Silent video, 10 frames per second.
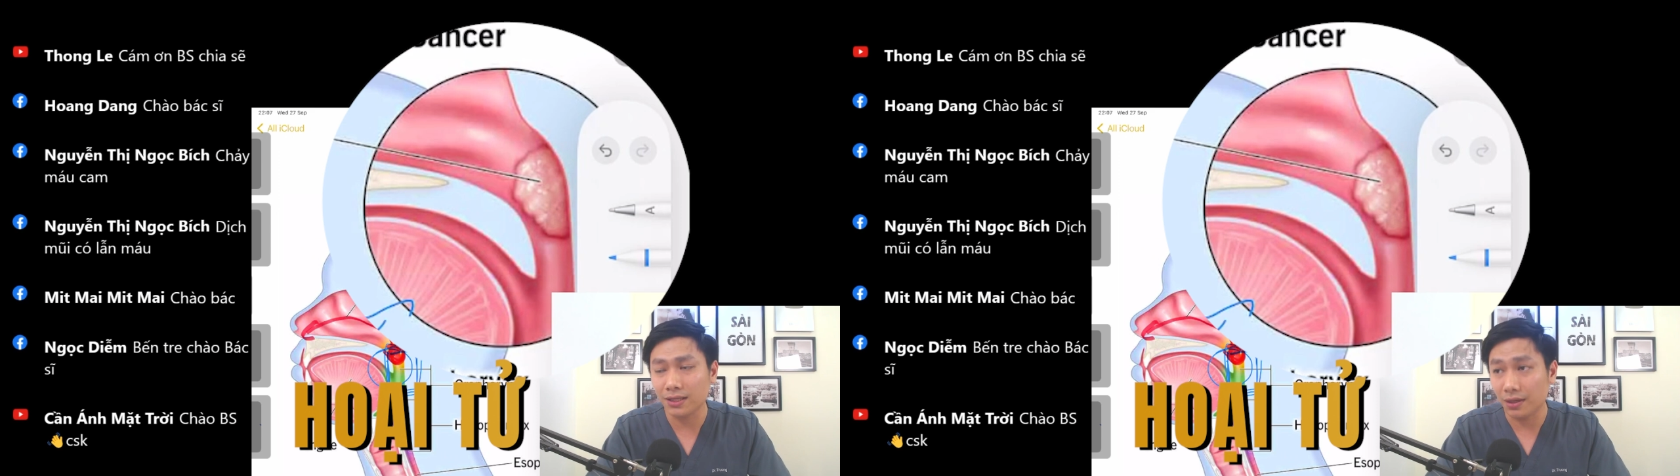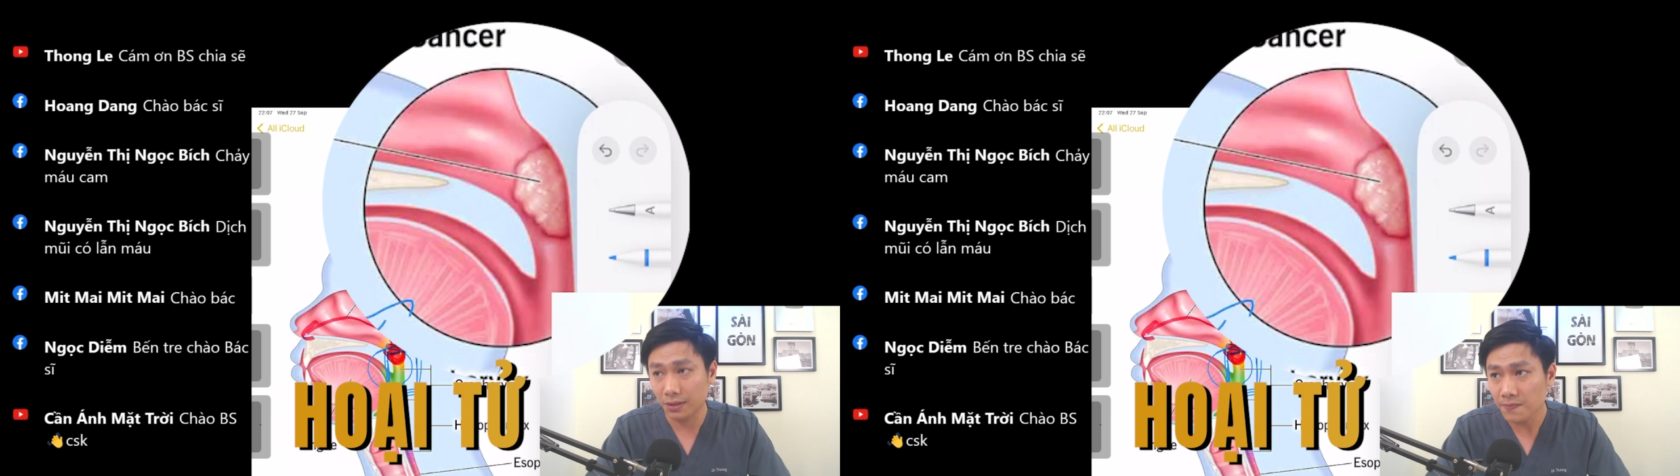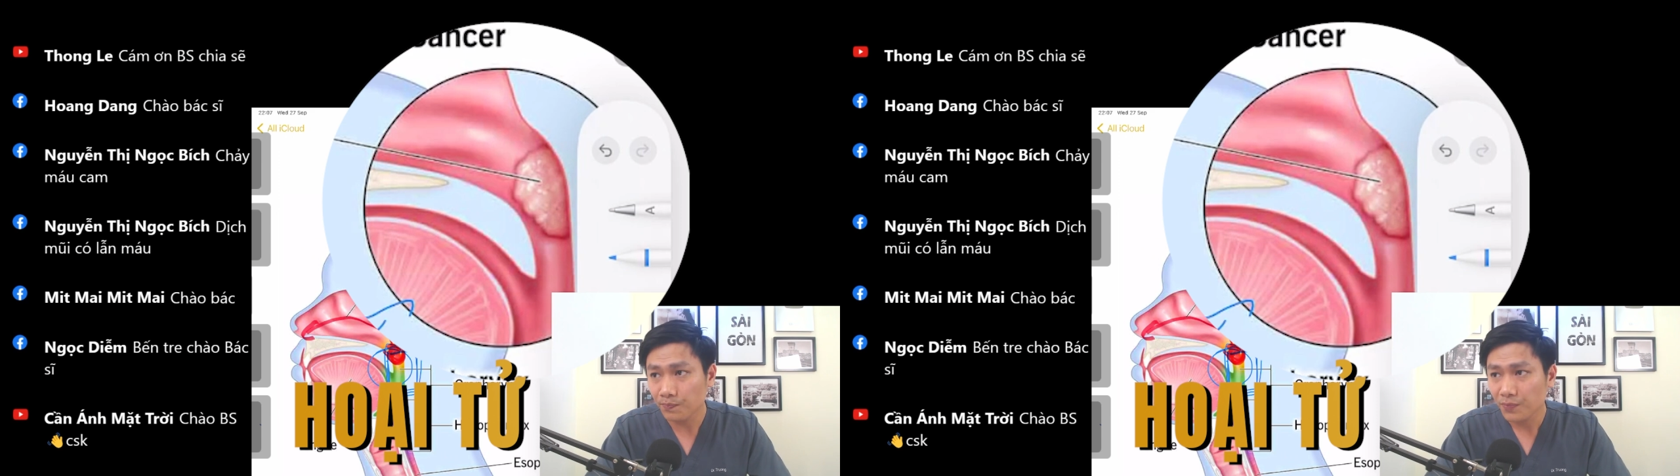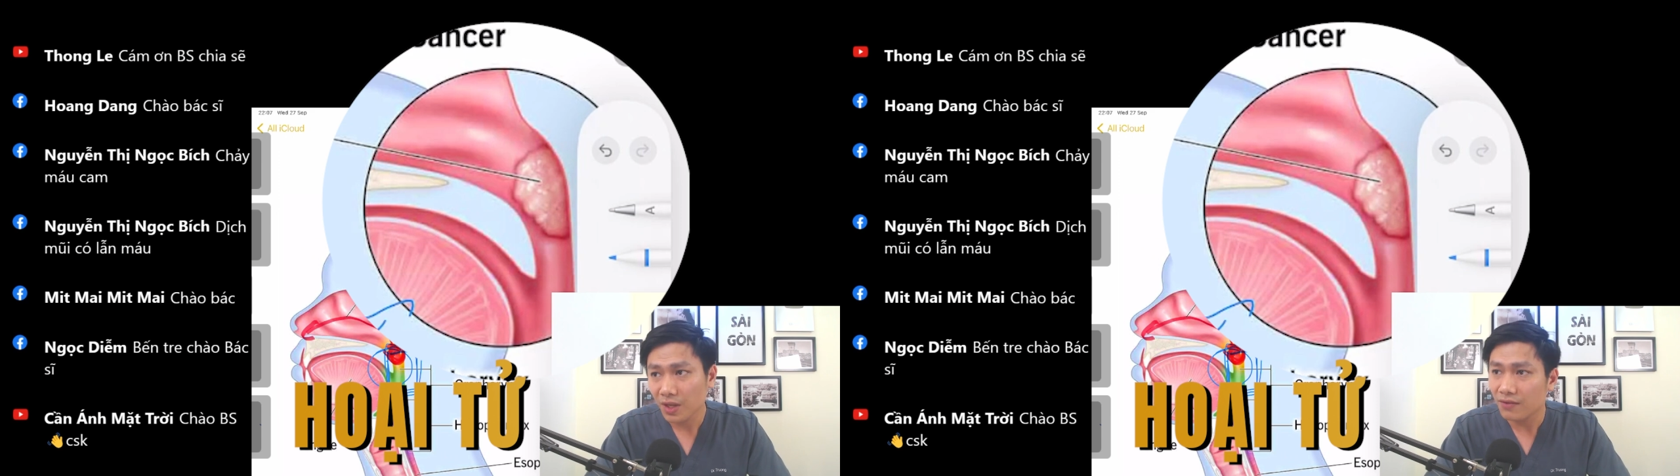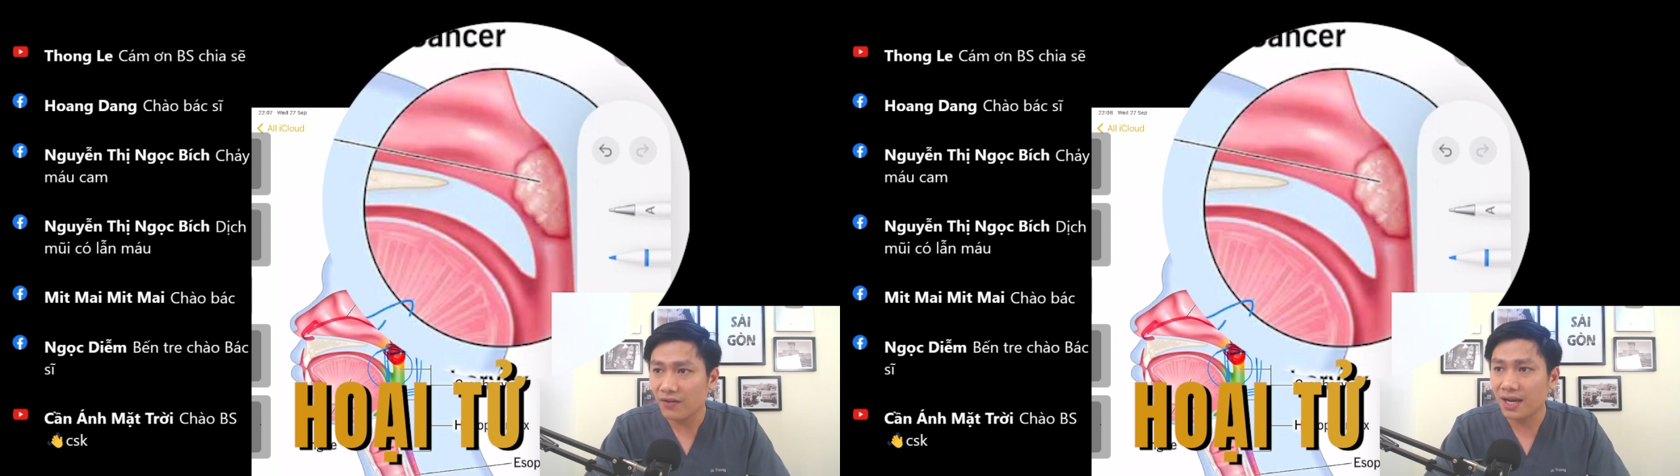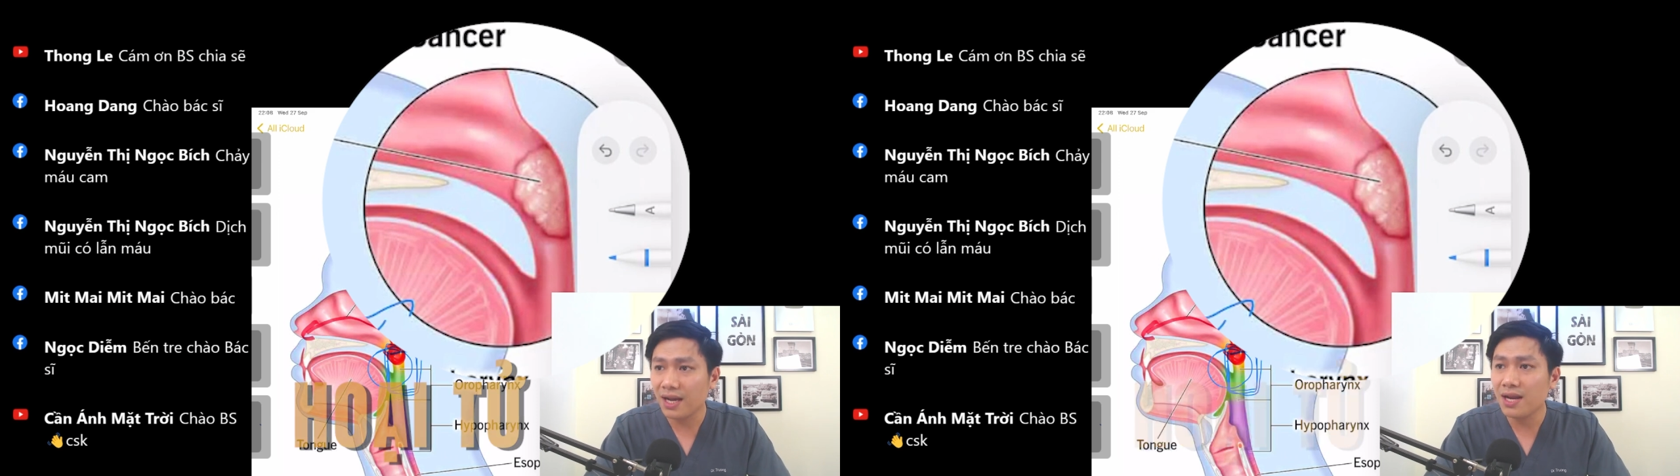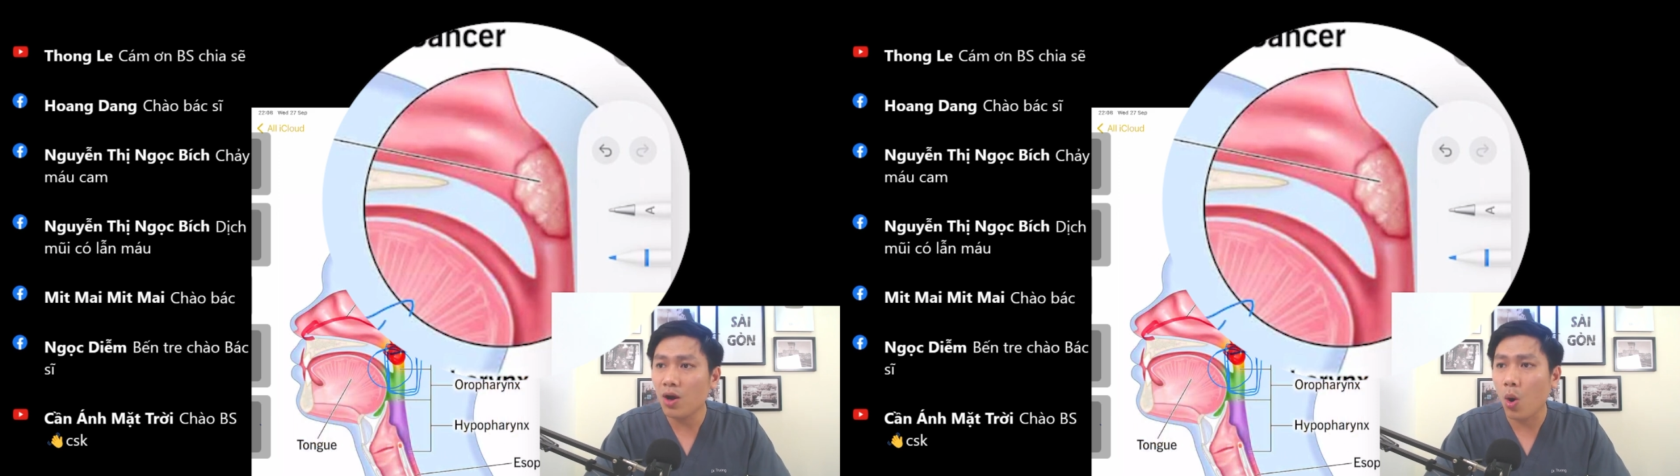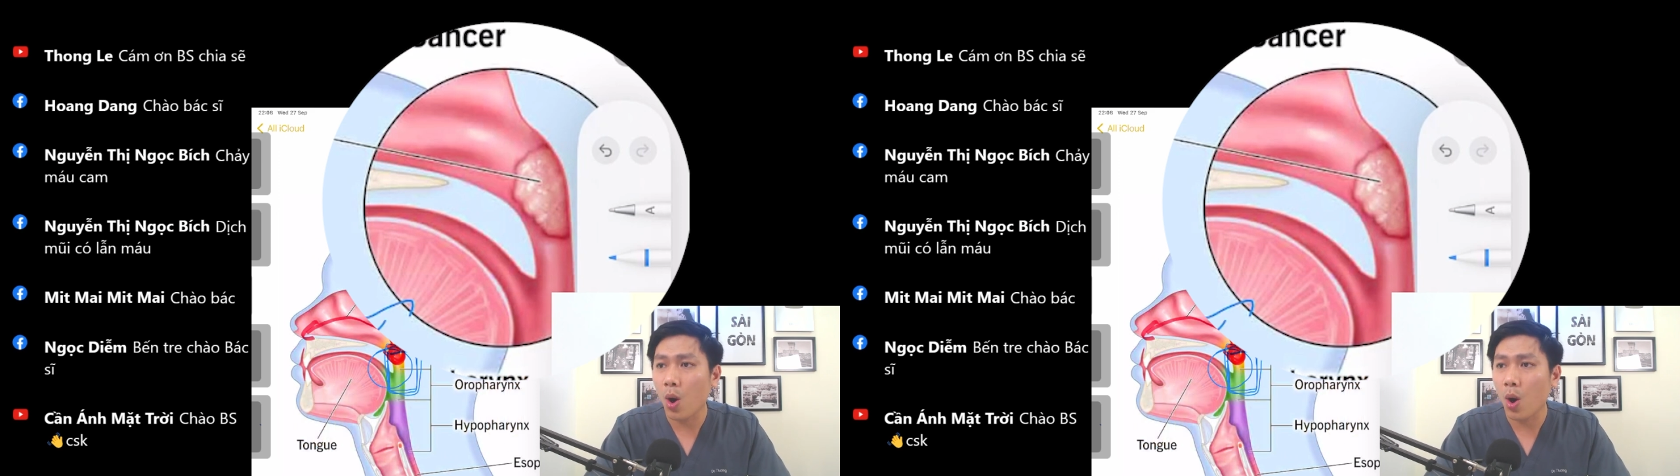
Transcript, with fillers: tử và khi nó